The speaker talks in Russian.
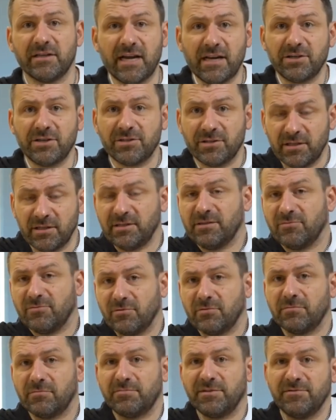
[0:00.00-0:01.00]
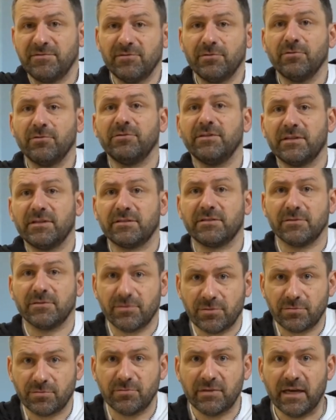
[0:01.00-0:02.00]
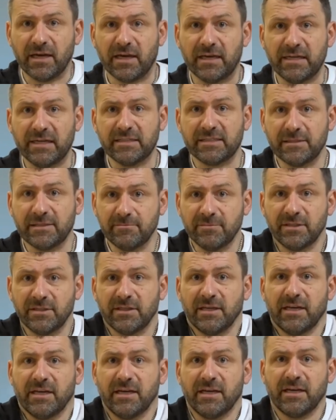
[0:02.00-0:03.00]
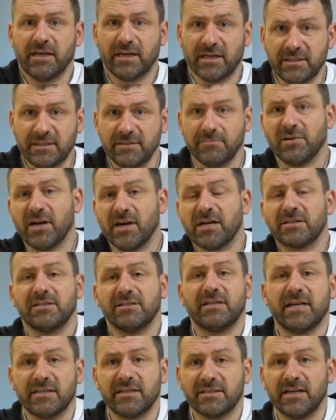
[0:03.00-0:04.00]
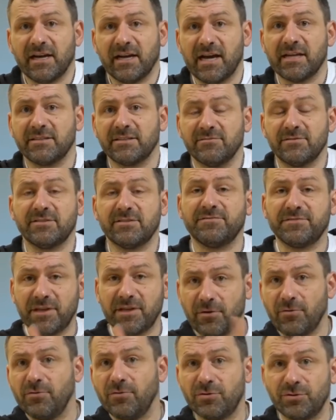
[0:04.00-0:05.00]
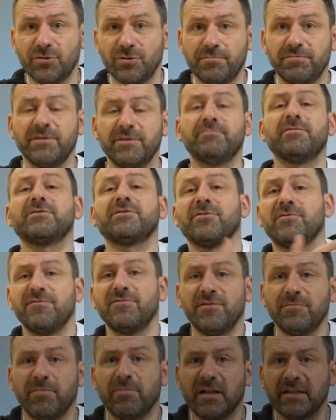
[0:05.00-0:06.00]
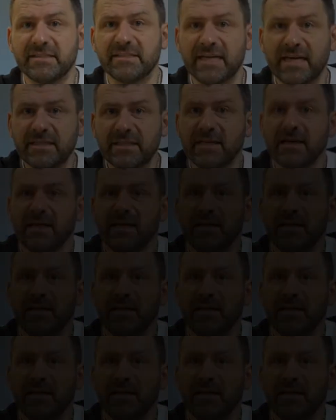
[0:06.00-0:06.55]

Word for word: раньше, это вот привело нас сюда. Если мы хотим каждый раз оказываться в такой жопе и потом выползать,